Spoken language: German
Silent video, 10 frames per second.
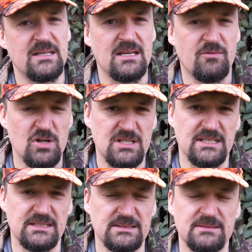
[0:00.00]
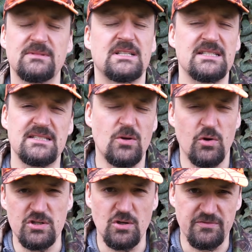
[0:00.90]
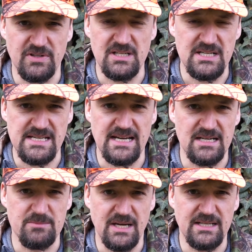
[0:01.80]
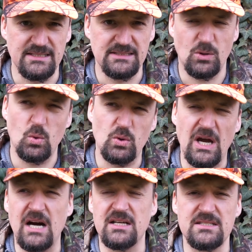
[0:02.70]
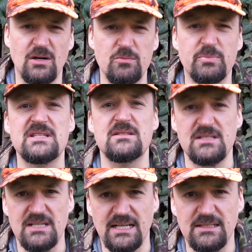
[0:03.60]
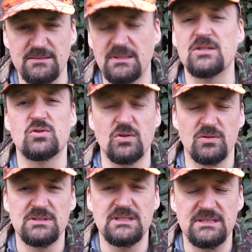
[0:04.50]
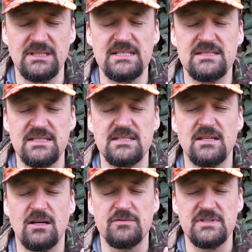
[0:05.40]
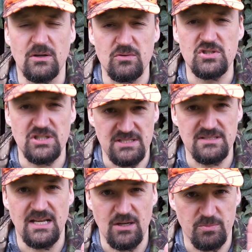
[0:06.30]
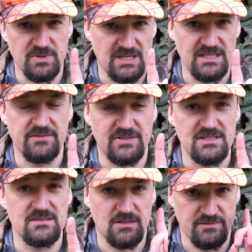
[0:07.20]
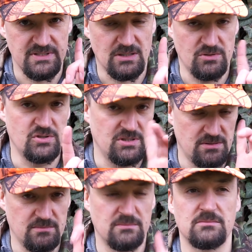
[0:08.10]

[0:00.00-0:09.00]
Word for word: ihr wollt ja, das ist, höre ich öfter in der Jägergemeinde, ne? oh ja, die Sauen passen sich ja an. Entschuldigung, äh, es ist auf Sauen schießen erlaubt in Rheinland-Pfalz, auf Sauen schießen.